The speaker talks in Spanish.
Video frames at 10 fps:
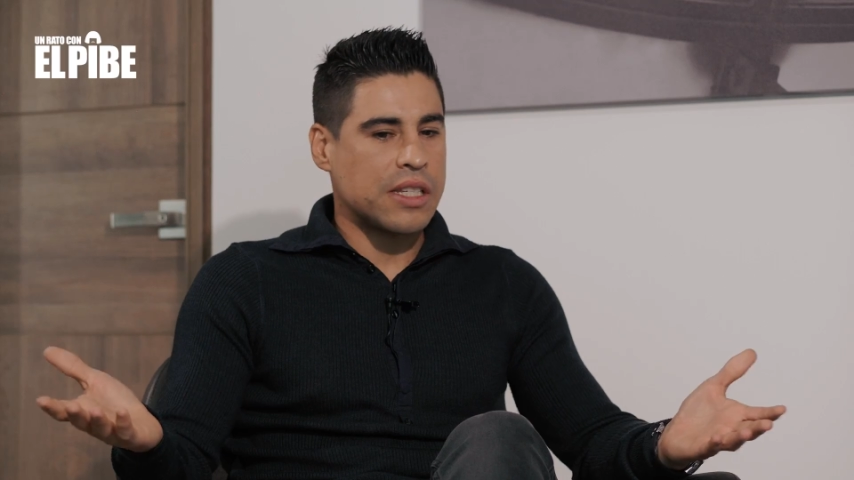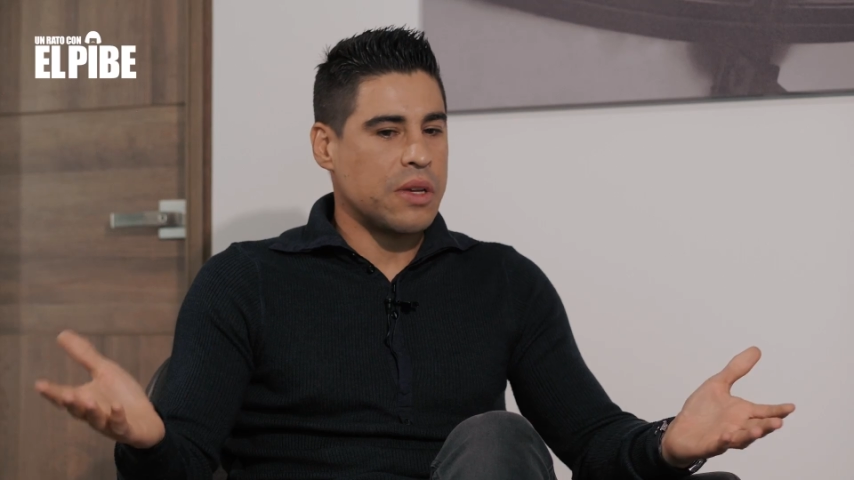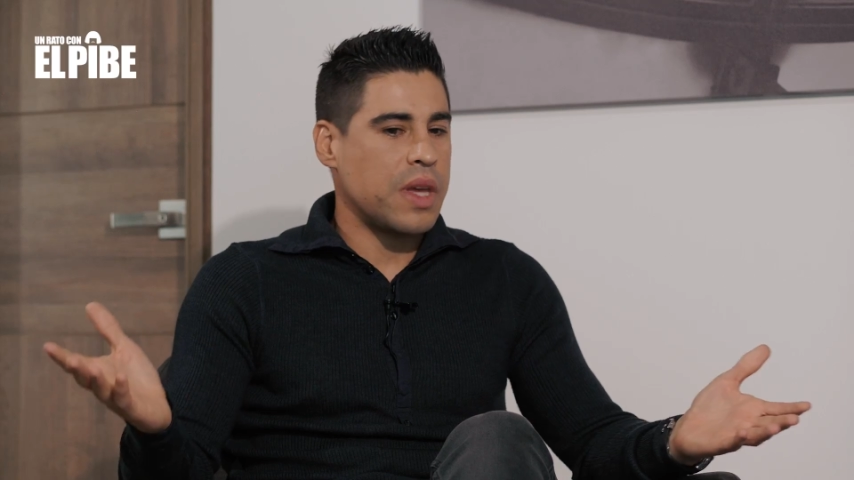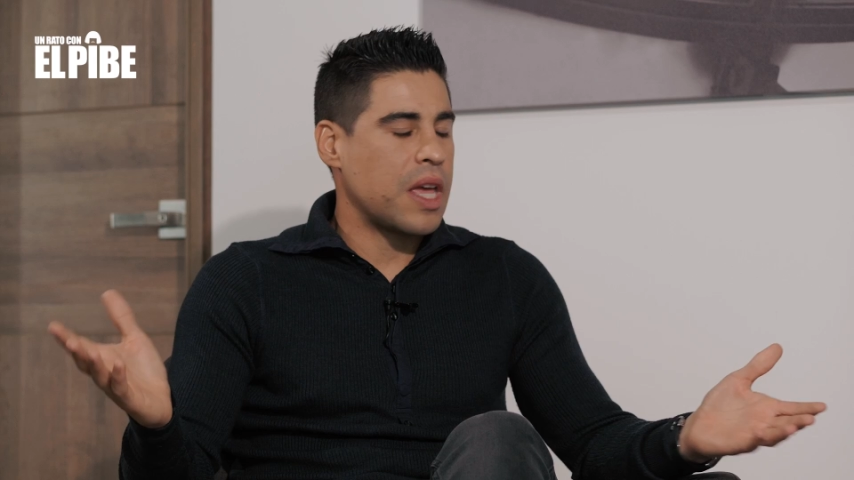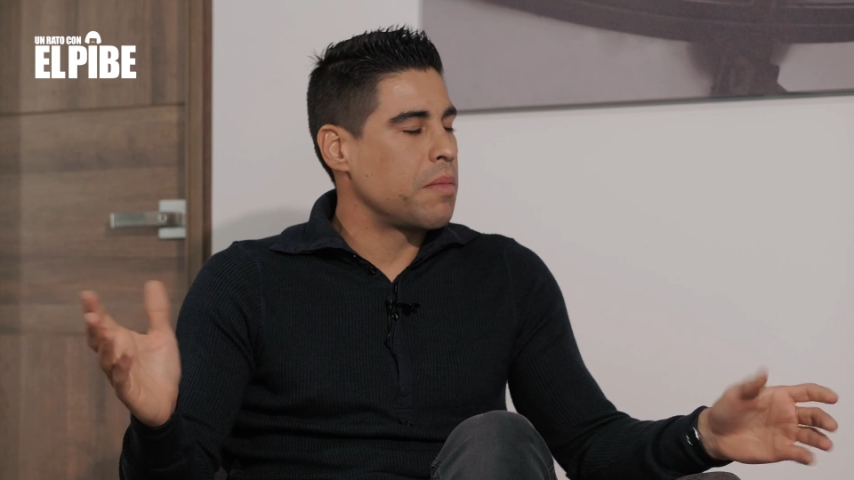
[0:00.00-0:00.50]

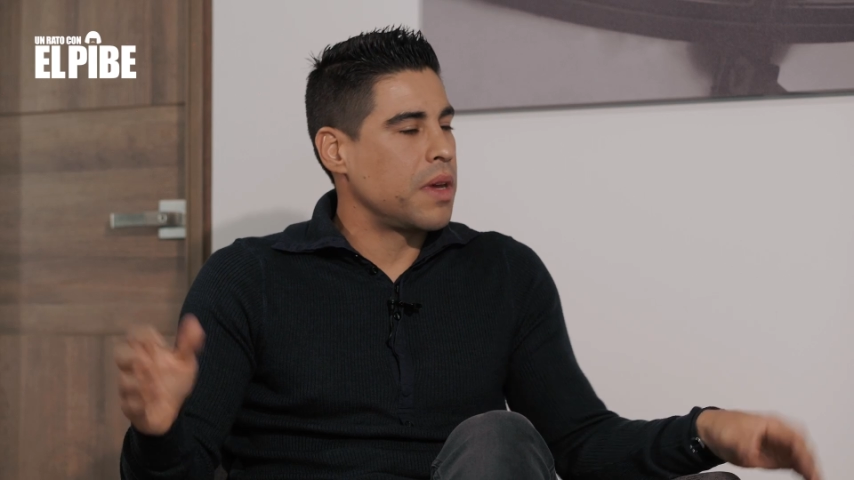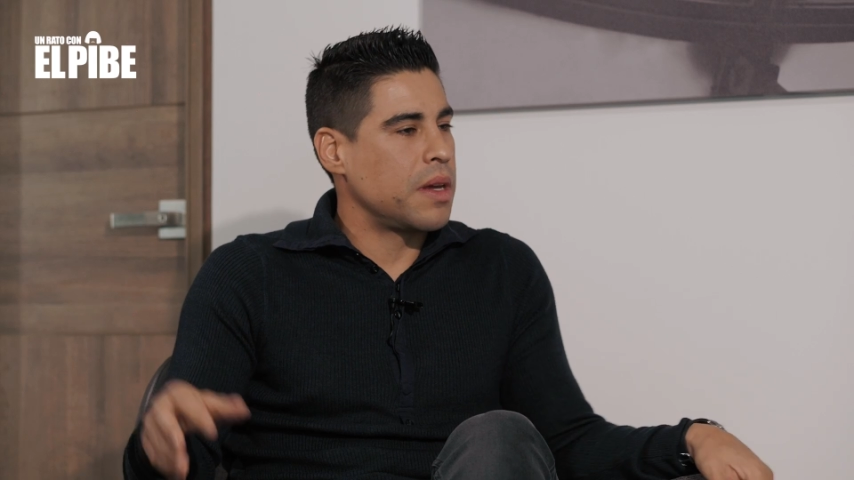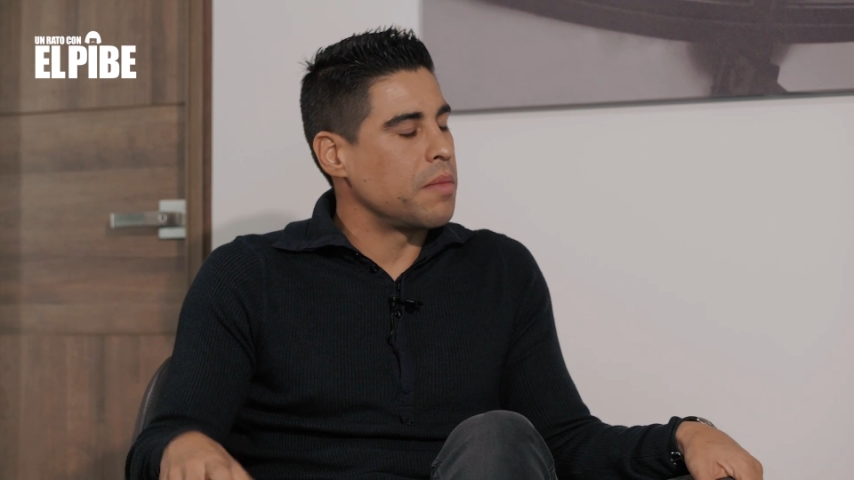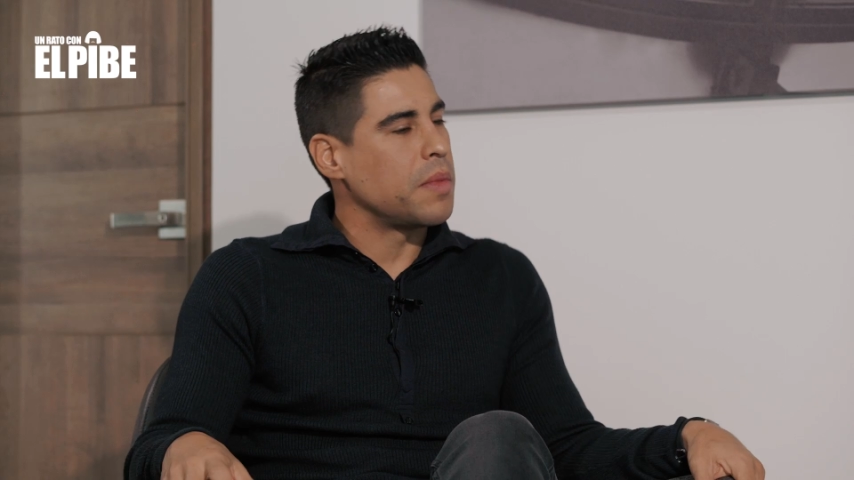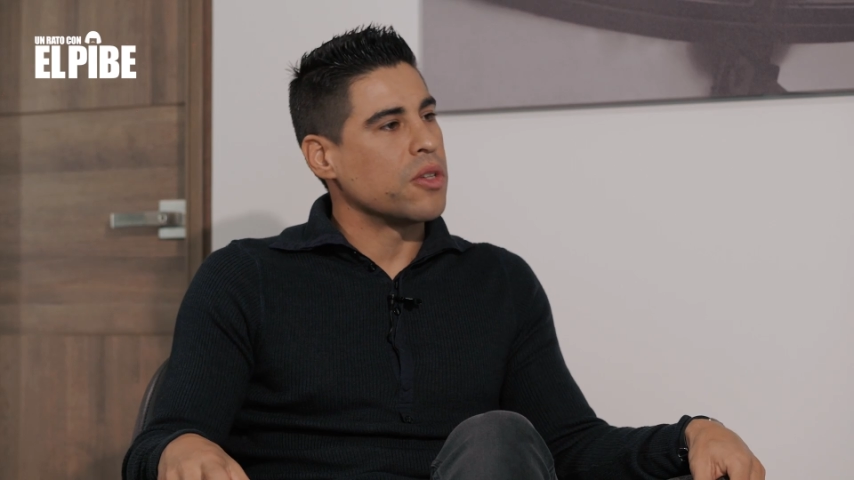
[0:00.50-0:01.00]
así bien
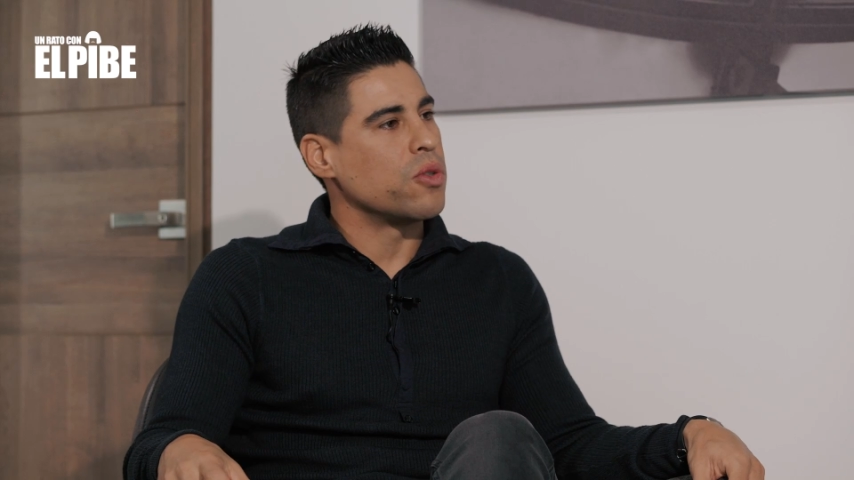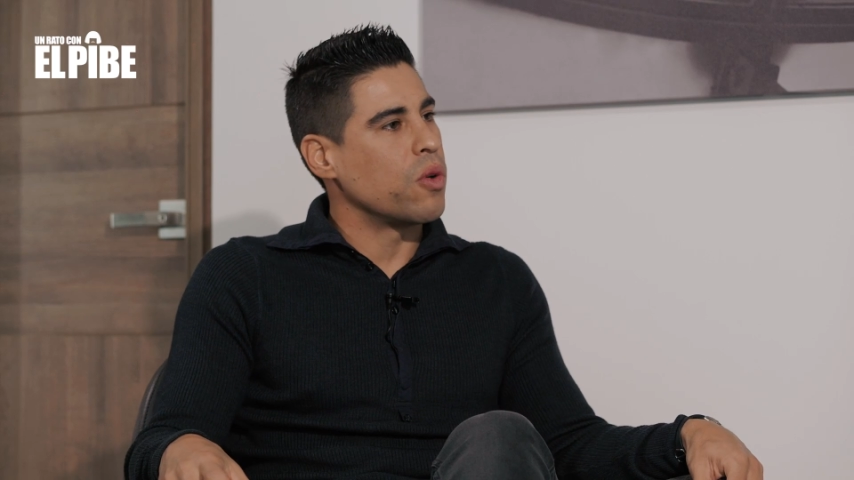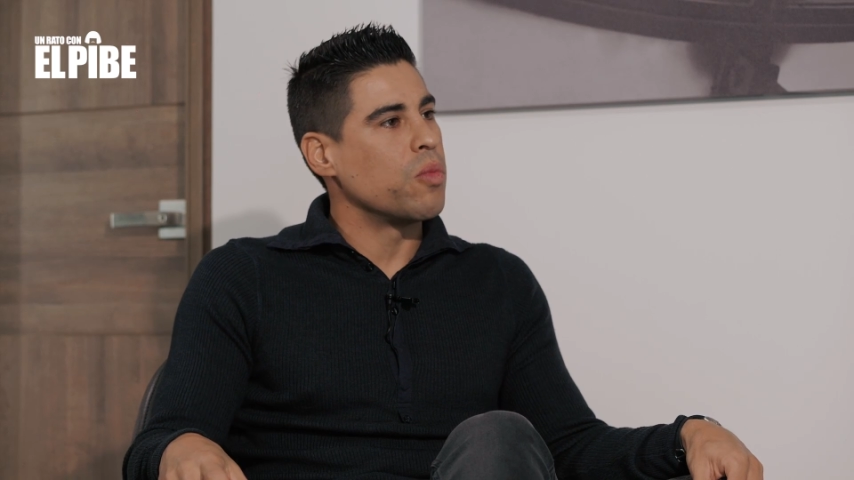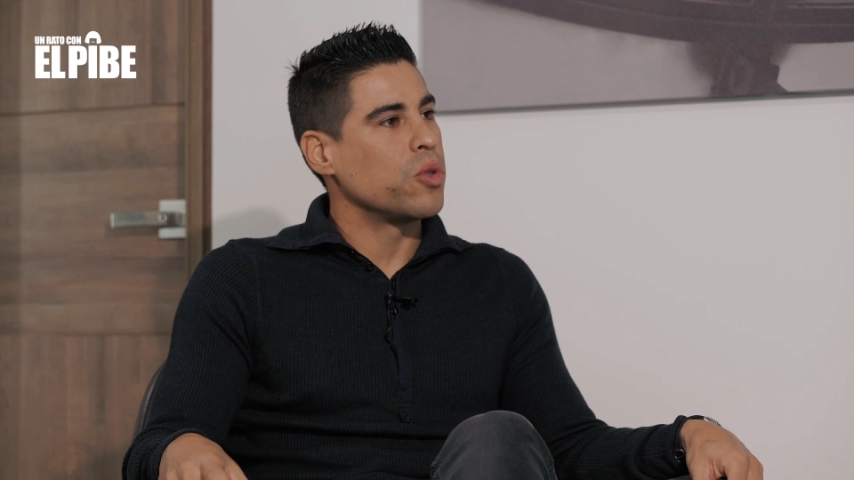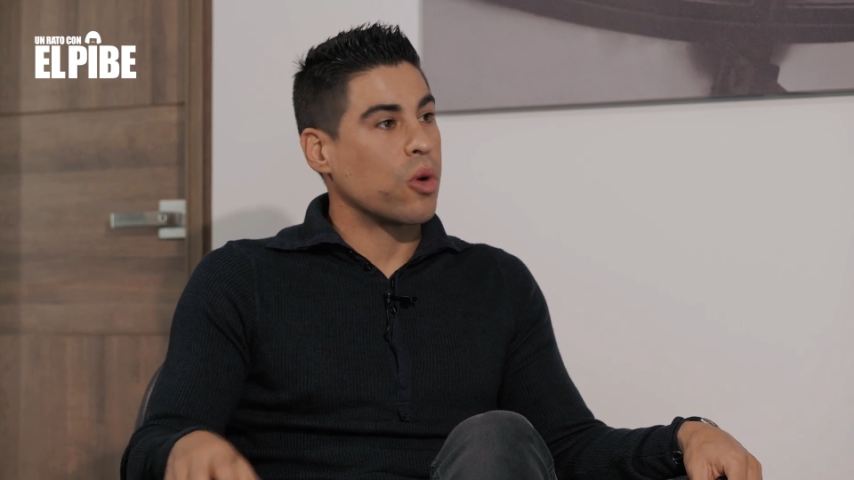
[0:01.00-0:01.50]
me, me,
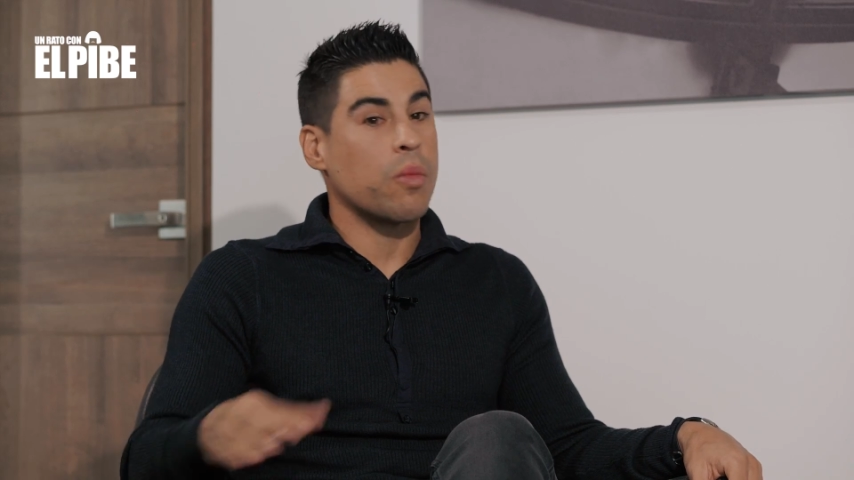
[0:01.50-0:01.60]
ayudó mucho